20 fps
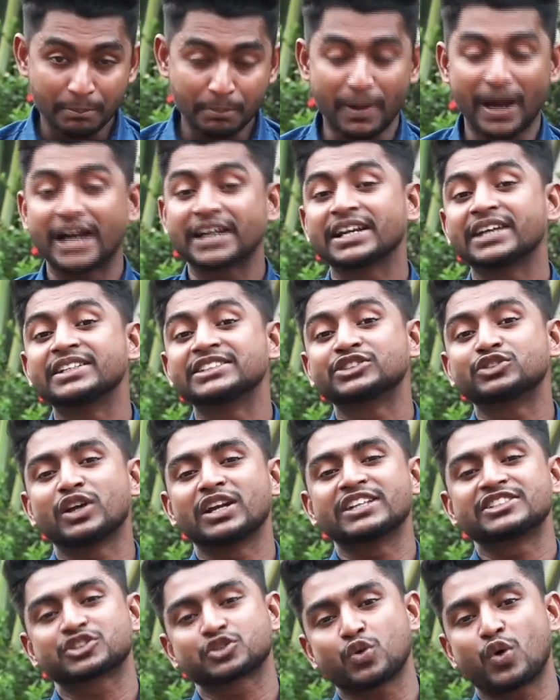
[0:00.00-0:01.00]
বাংলাদেশ
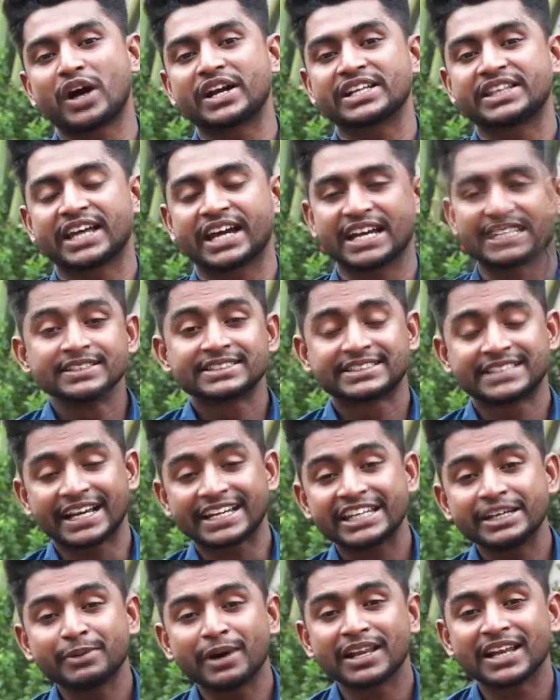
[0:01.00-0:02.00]
দলের স্কোয়াডে থাকা
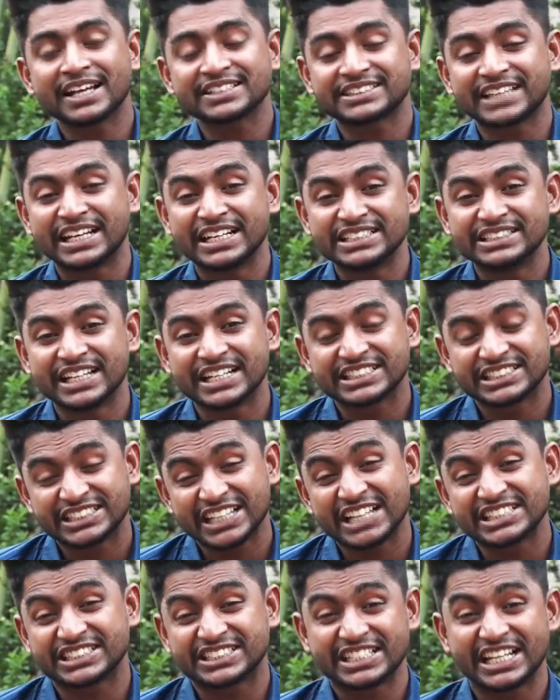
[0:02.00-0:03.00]
সাকিব আল হাসান নিজের
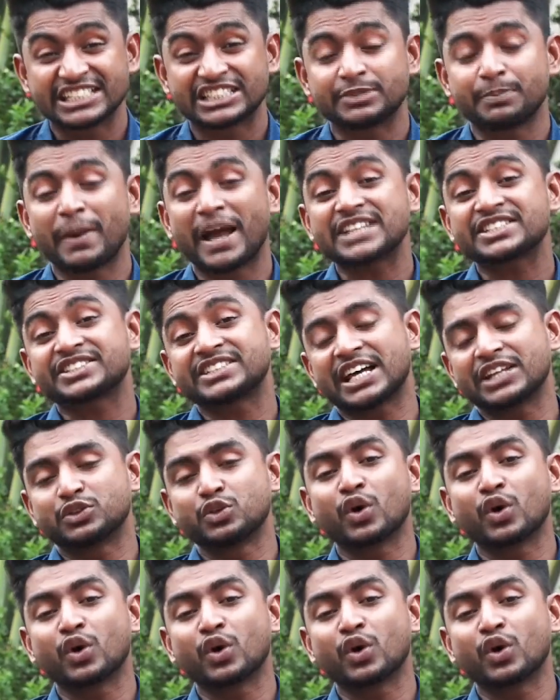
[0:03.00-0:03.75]
শেষ টেস্ট ম্যাচটা